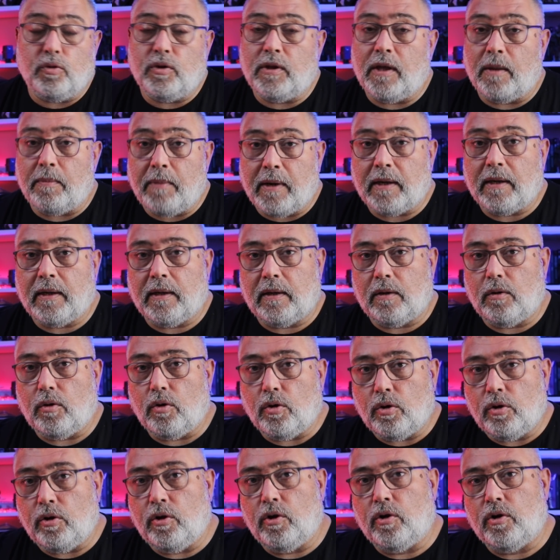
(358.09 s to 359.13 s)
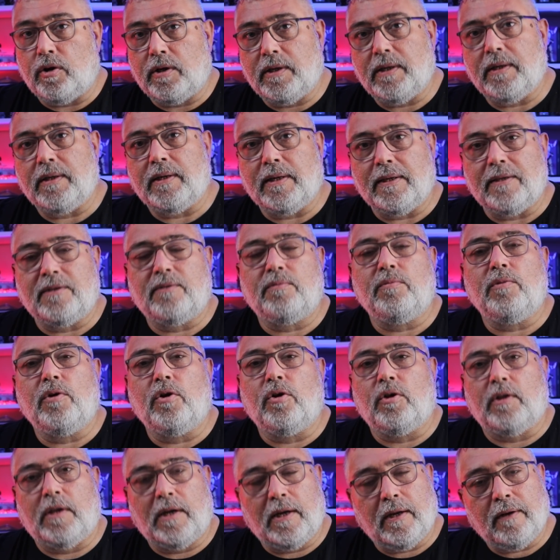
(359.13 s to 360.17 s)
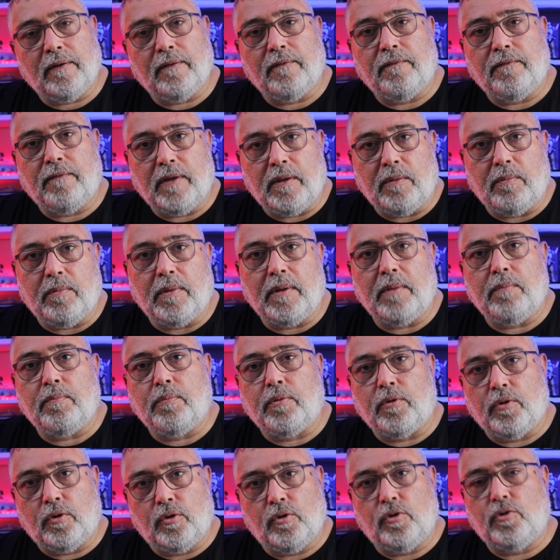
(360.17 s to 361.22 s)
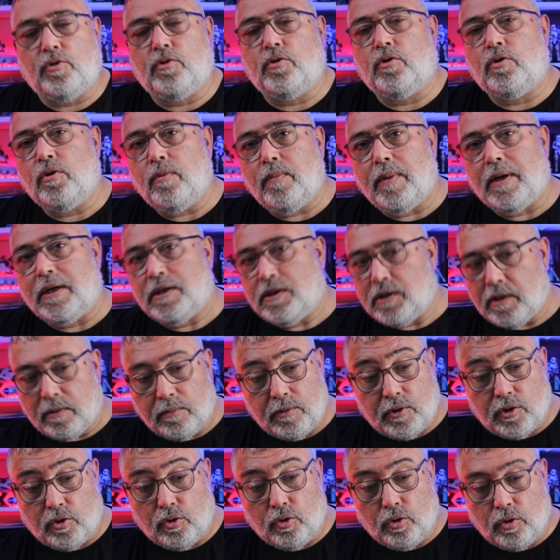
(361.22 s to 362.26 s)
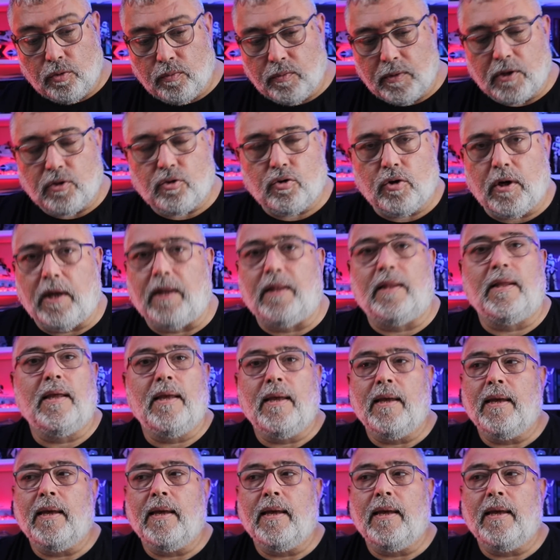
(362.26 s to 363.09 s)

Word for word: Bu demek oluyor ki resmi olarak filmin prodüksiyonu başlamış durumda şu an.